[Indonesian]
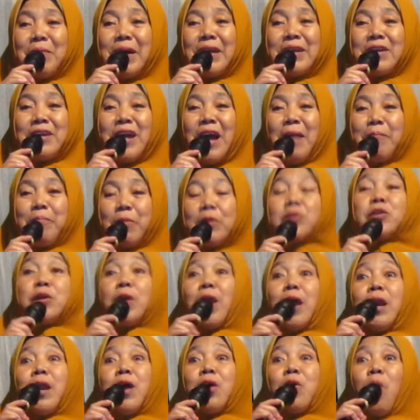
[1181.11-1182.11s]
Mari ngamplok
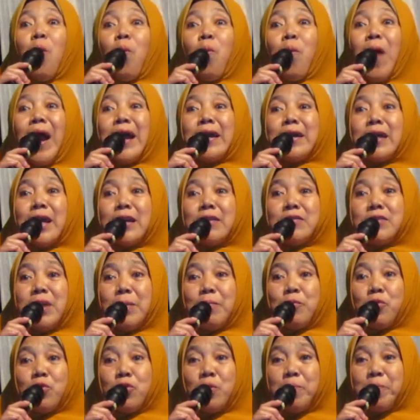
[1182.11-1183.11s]
sing lanang kok
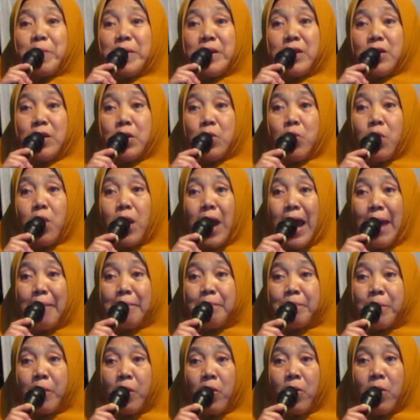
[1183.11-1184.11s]
waget jam loro bengi ana wong
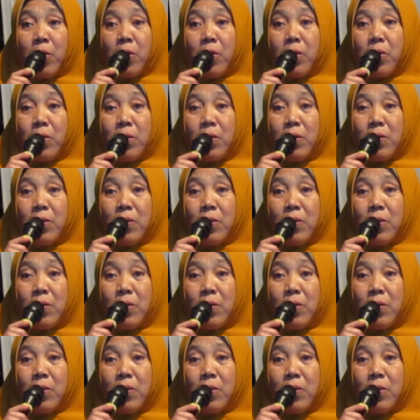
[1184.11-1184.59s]
ngamplok